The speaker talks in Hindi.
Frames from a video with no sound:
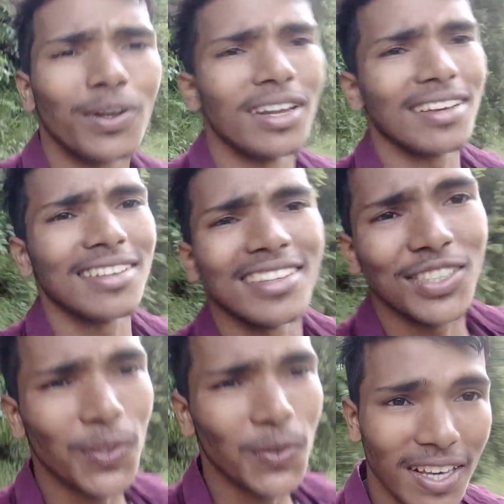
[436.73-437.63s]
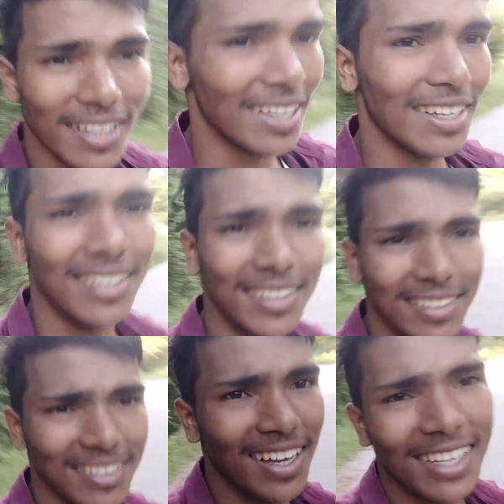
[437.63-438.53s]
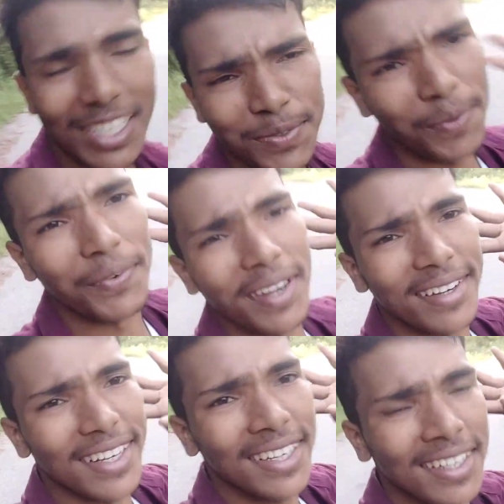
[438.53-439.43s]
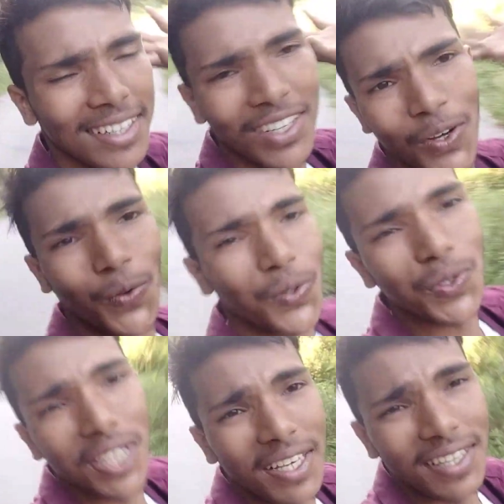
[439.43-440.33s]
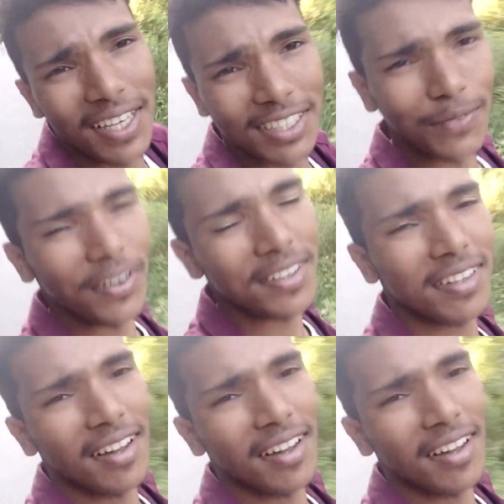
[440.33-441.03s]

बोल रहा है कि नीचे तो सही था जहाँ एन एच फिफ्टी एट है वो तो सही थी एकदम फर्स्ट